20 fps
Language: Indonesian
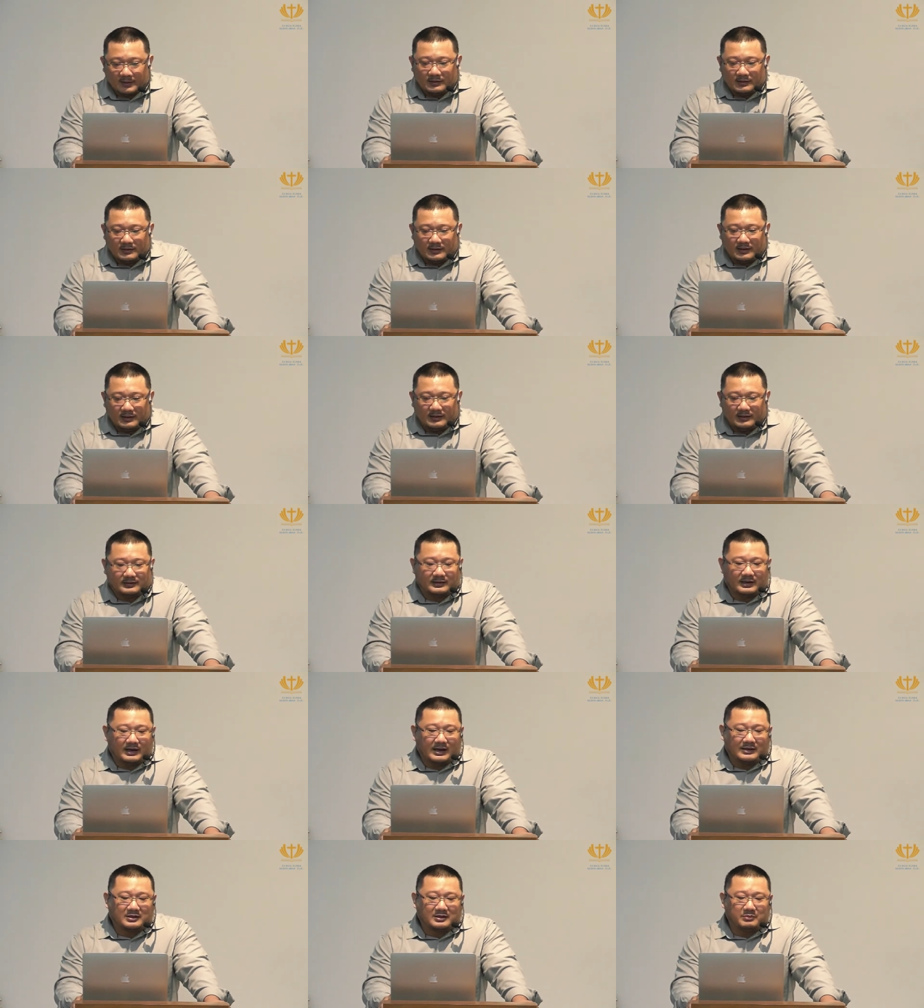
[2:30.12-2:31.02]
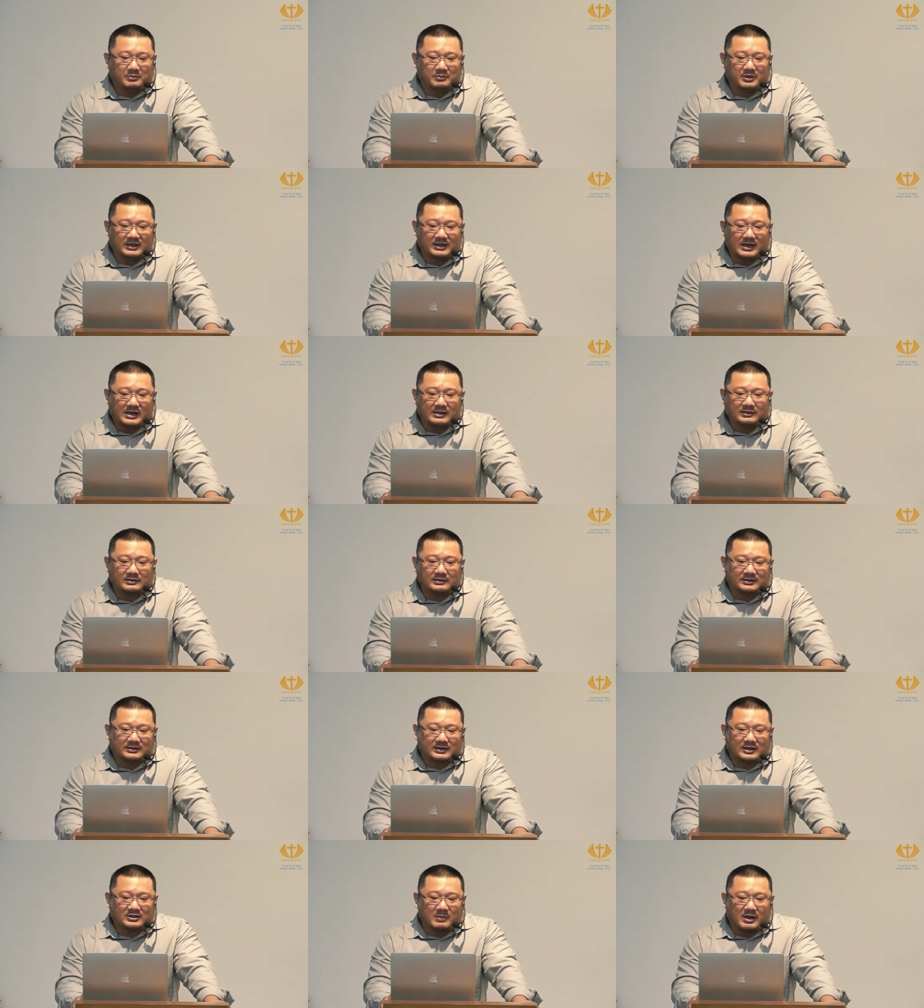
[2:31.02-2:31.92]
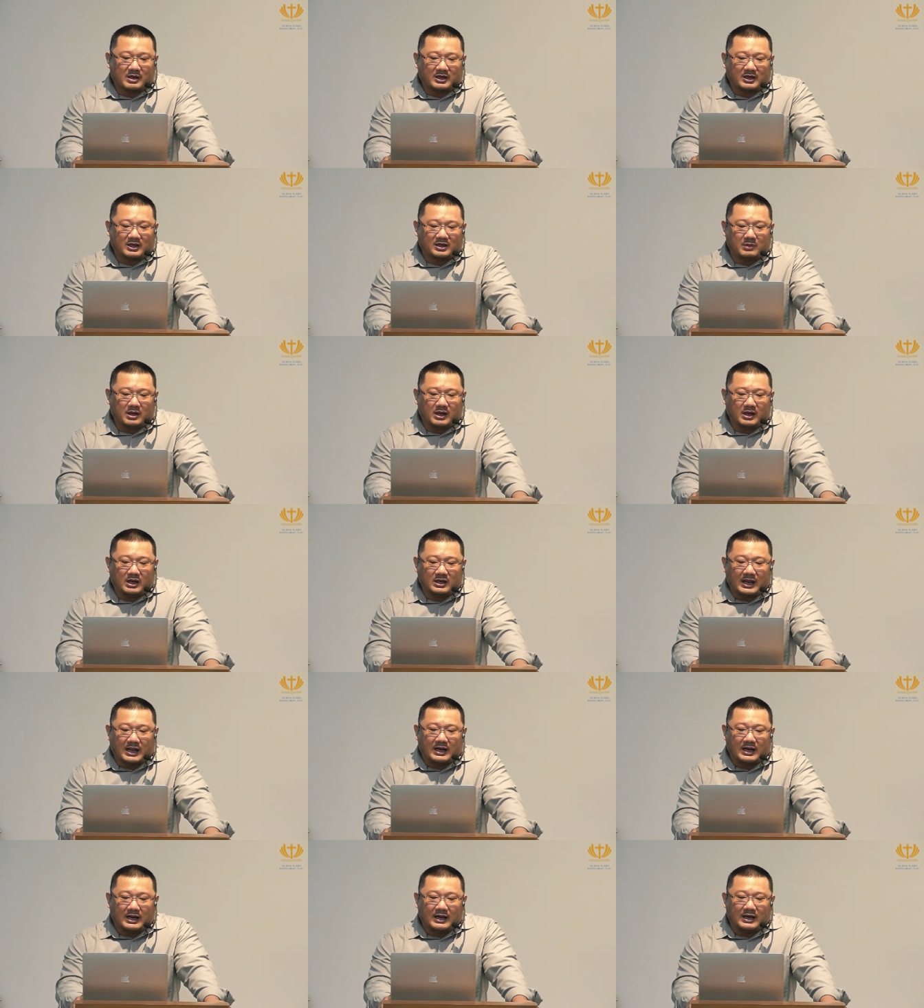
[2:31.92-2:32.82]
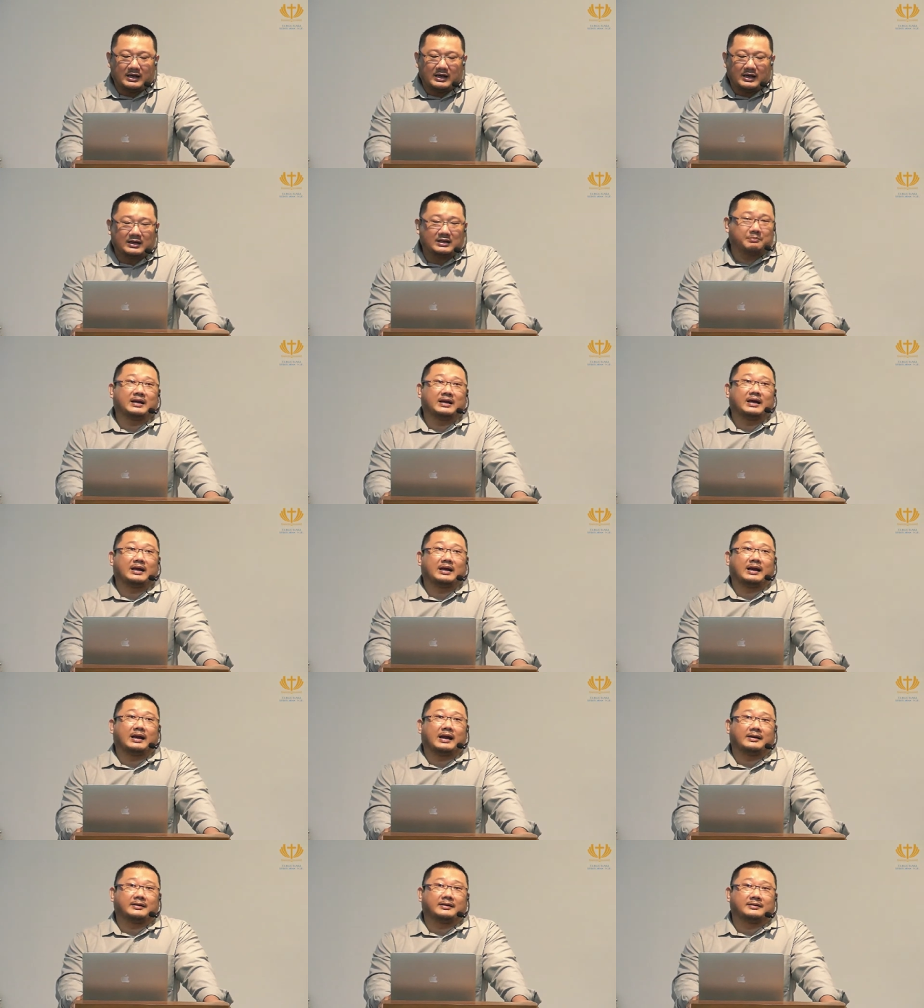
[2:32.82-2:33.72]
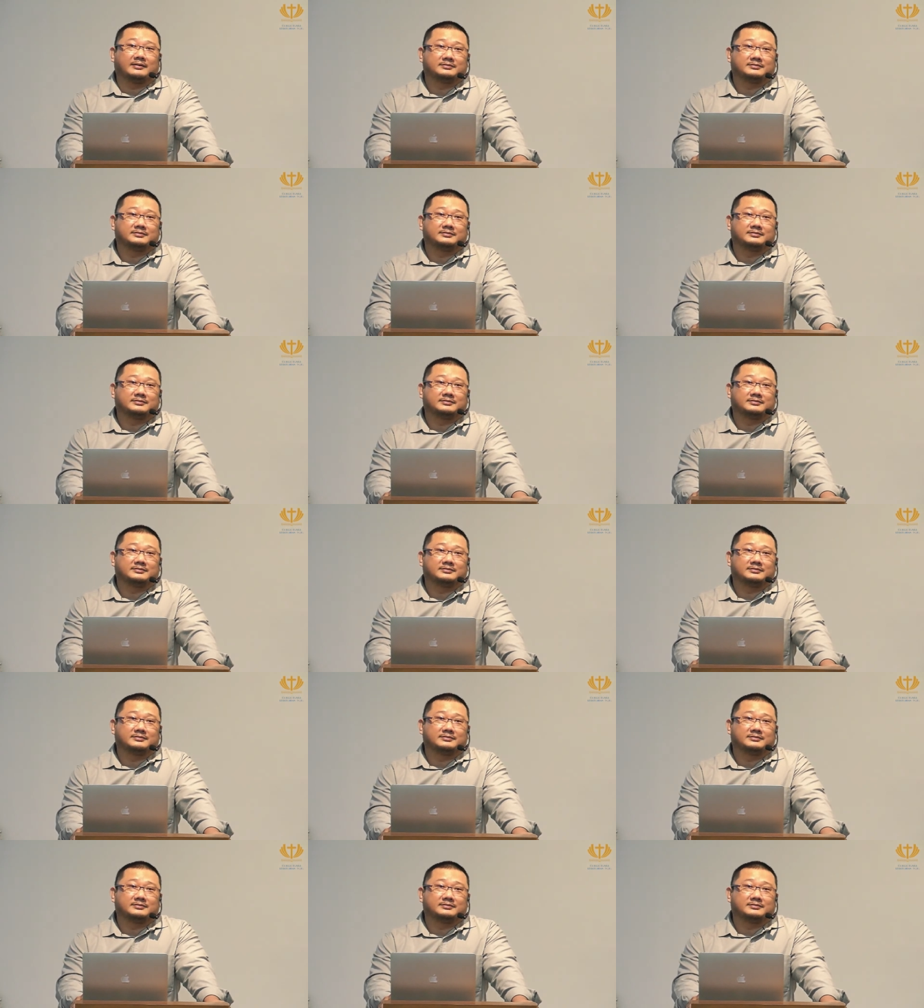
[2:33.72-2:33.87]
Ya, dengan demikian kita semakin mengenal kebenaran.